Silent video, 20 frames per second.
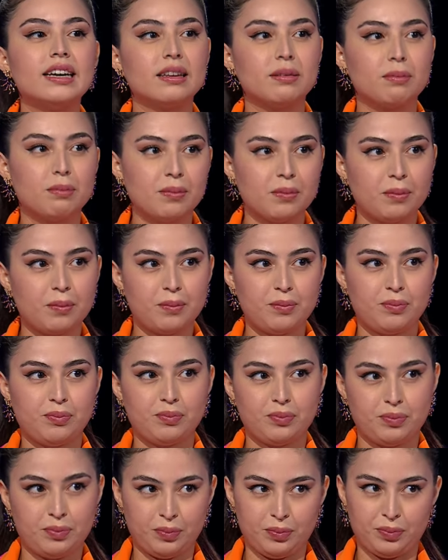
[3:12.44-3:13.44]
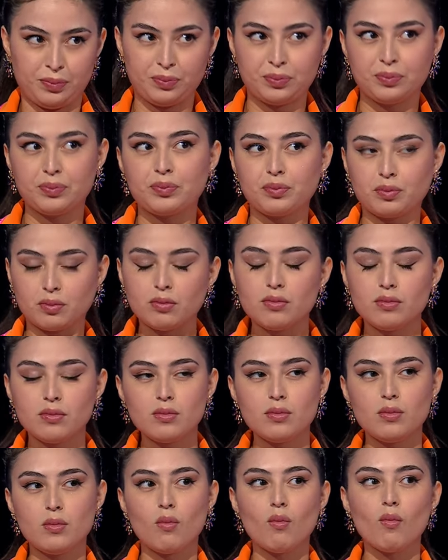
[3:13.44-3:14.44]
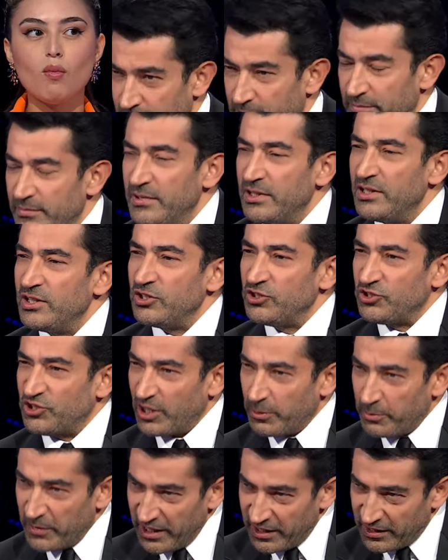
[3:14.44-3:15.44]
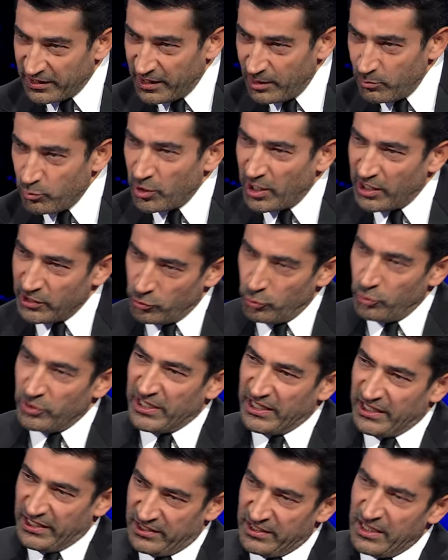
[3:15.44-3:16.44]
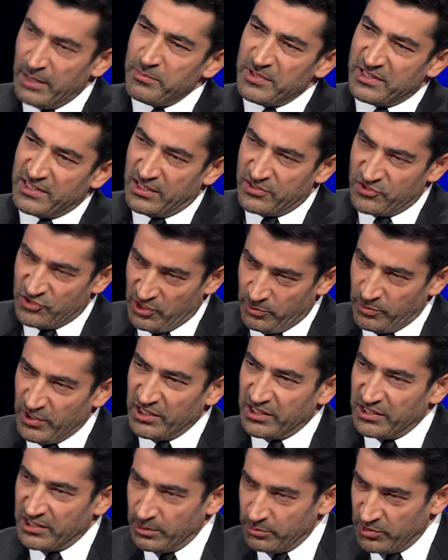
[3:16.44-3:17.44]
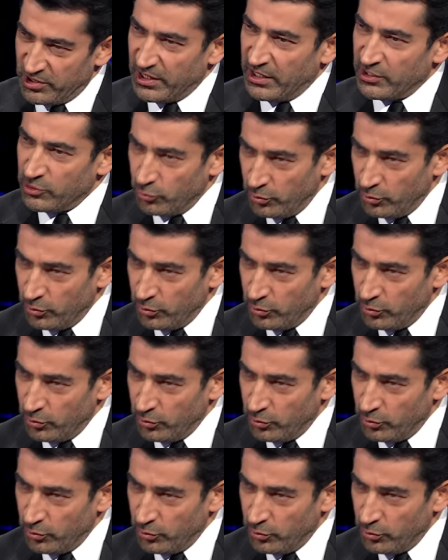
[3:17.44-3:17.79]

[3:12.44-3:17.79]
Şimdi sıralı gidelim. Jamaika bu ada ülkelerinden bir tanesi. Jamaika'da bir ada